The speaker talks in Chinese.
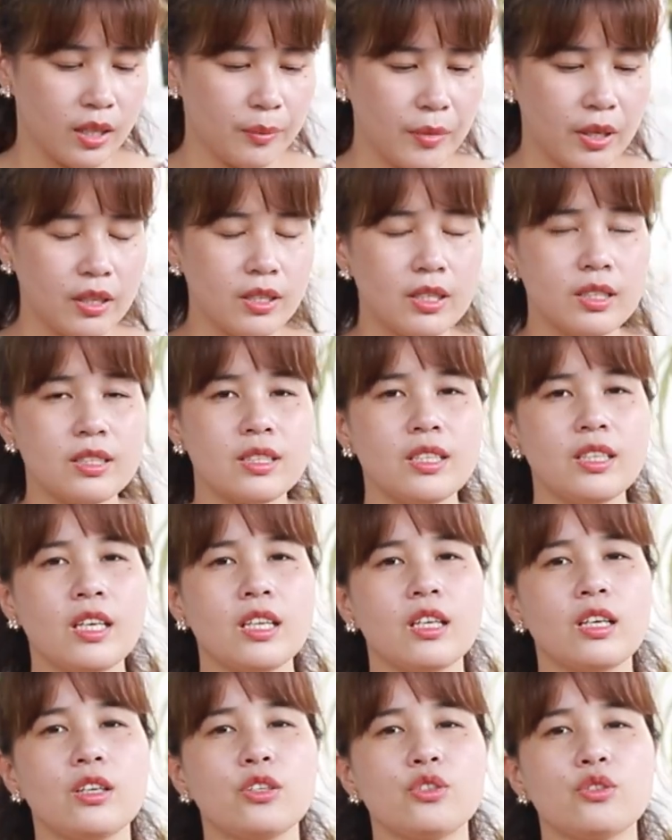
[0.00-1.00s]
那么今
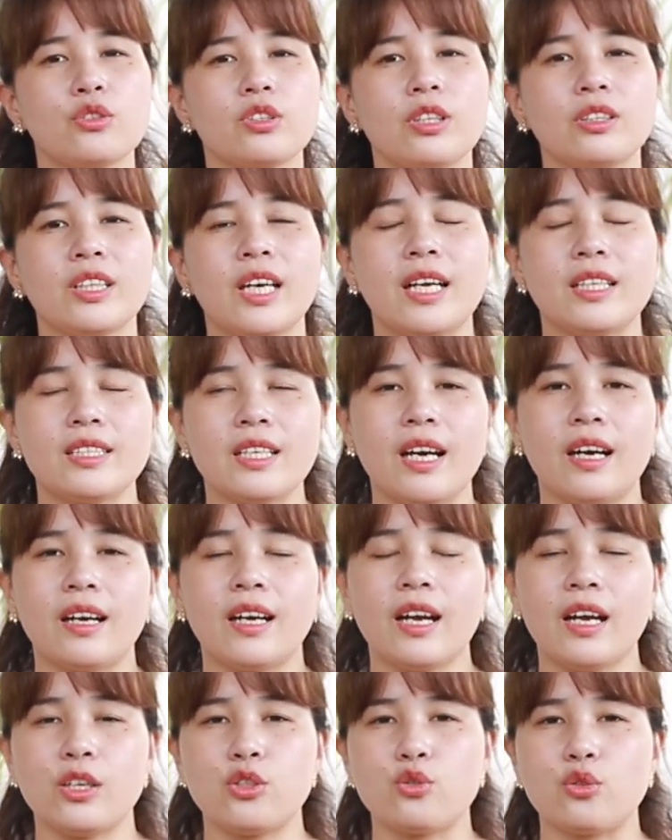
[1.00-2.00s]
天呢，就教大
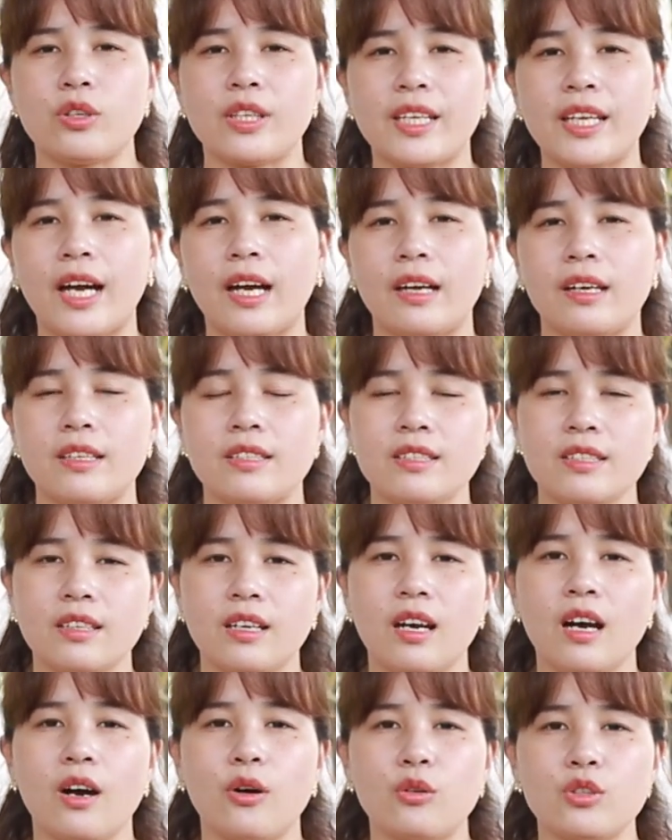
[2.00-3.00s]
家看准两个
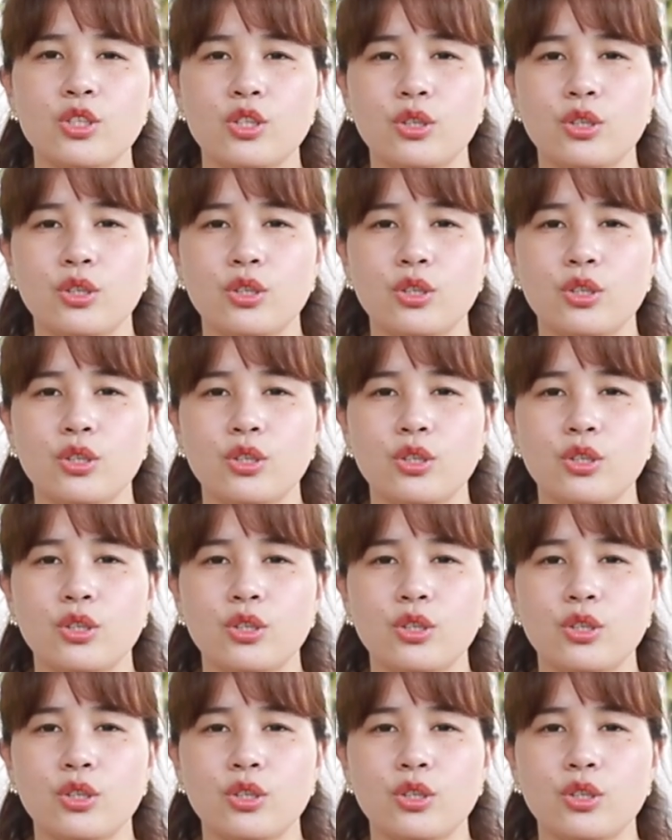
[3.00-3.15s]
信号，